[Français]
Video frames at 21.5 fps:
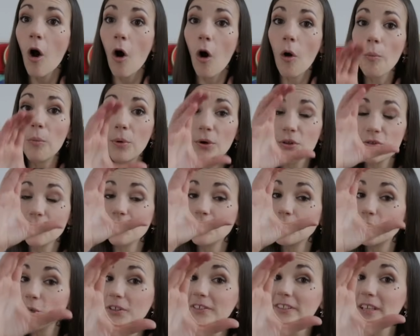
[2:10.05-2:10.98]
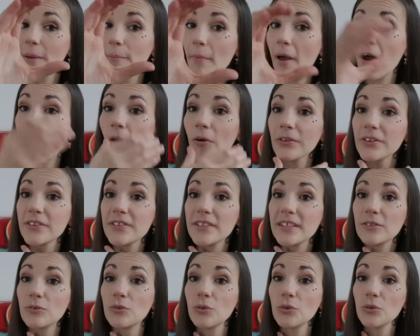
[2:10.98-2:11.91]
On pose une deuxième main en
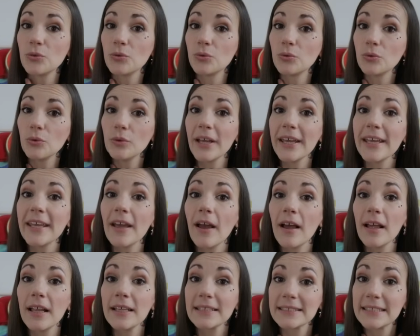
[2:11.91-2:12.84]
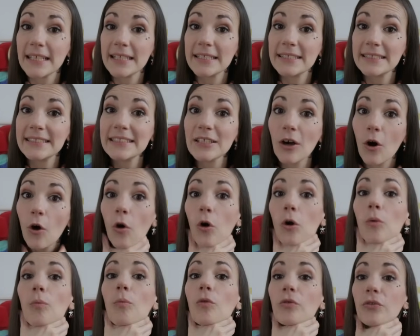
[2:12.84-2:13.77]
C dessus et celle-ci
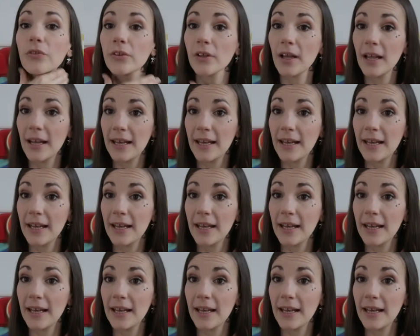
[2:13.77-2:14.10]
remonte.